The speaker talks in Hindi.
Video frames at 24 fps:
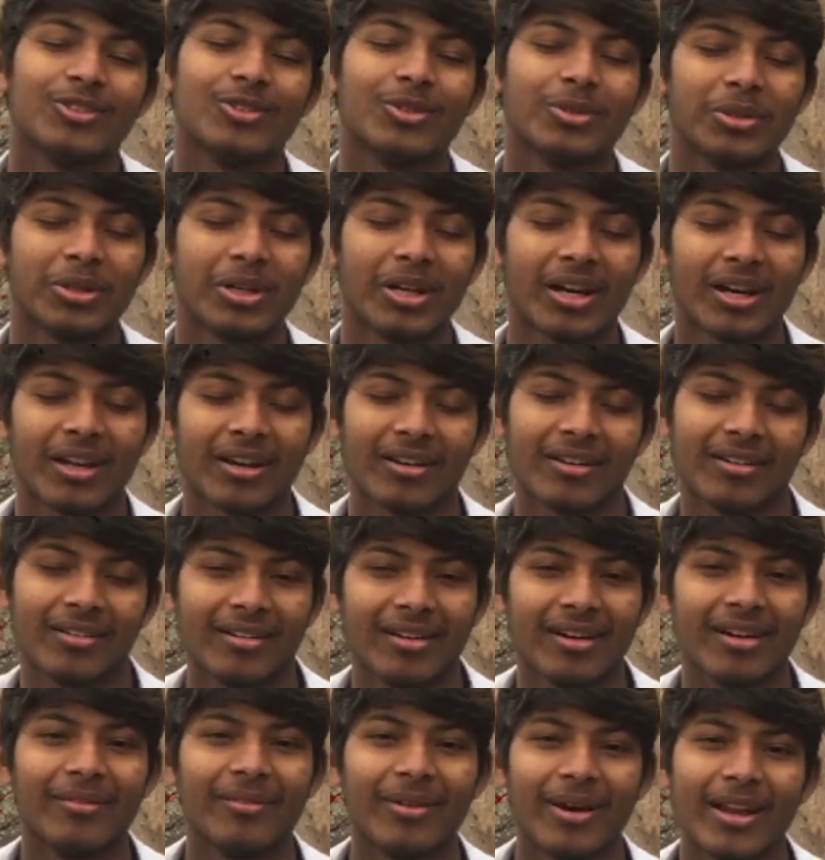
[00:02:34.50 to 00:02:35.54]
तो यार
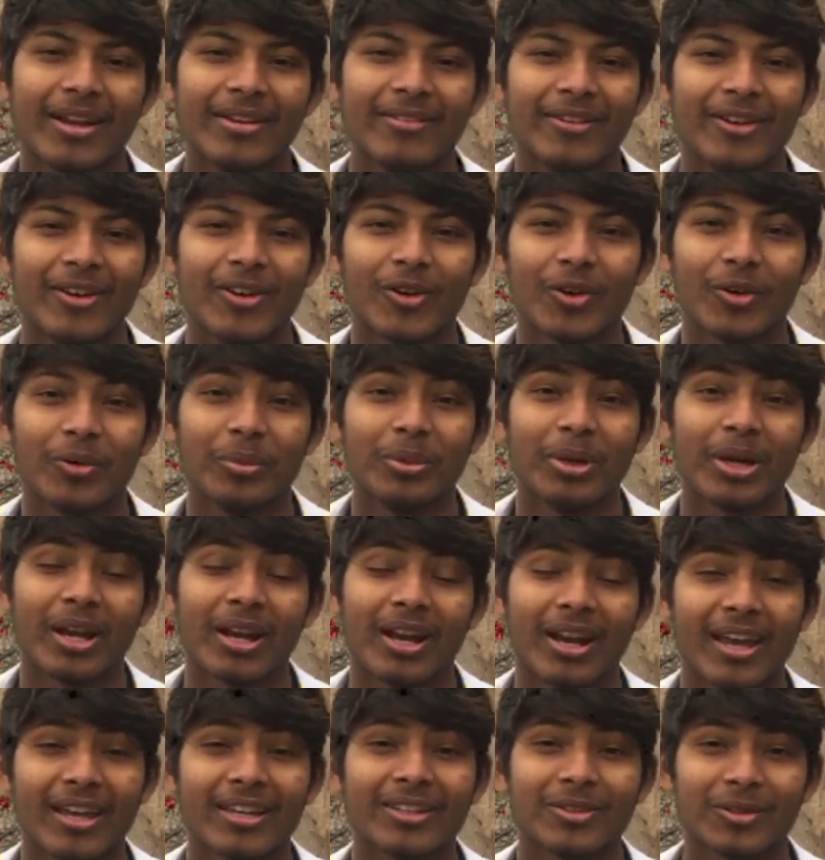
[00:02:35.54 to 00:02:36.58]
हमारी वीडियो को भी यार
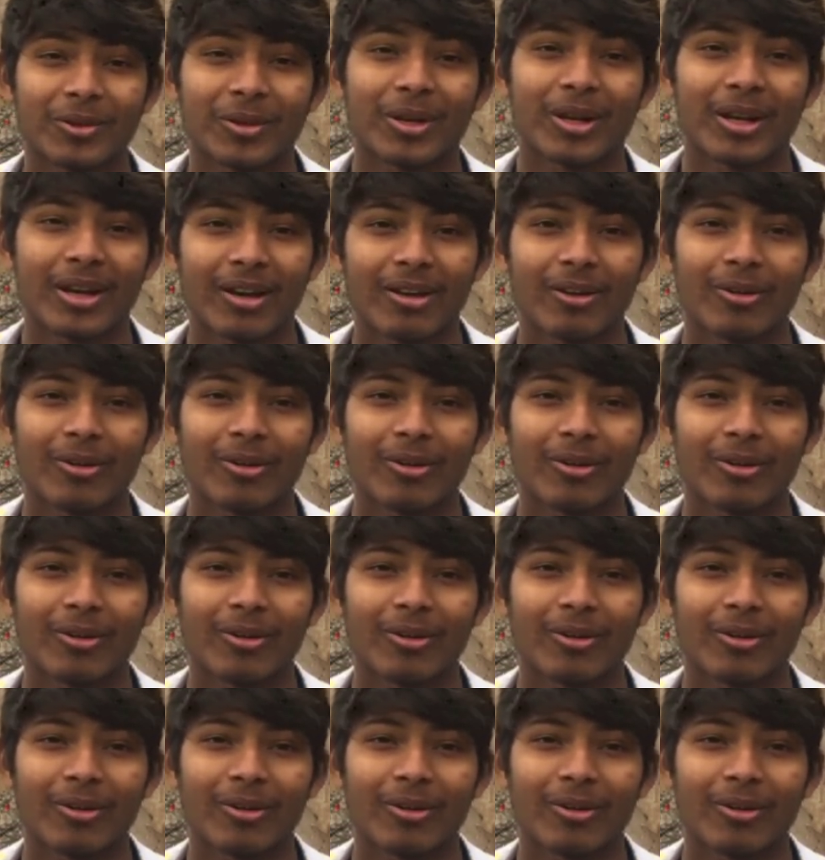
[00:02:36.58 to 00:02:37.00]
लाइक तो करा